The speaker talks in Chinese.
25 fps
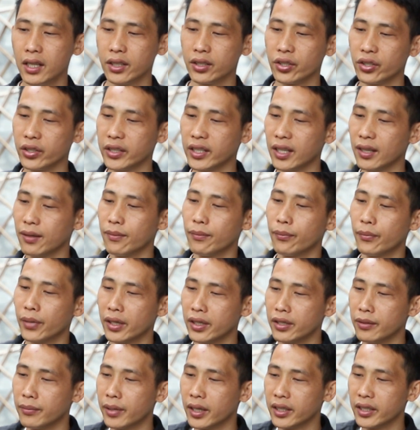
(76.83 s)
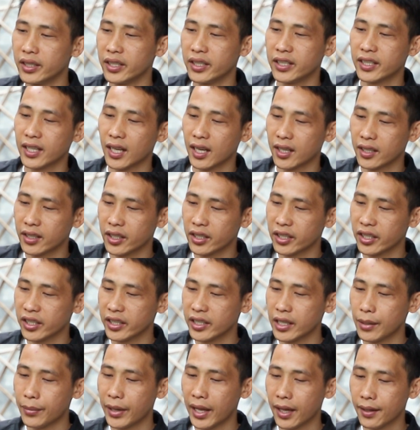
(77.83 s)
直接喷一喷底下的这些
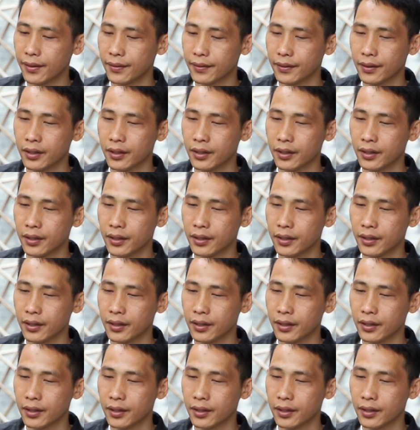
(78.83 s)
叶片。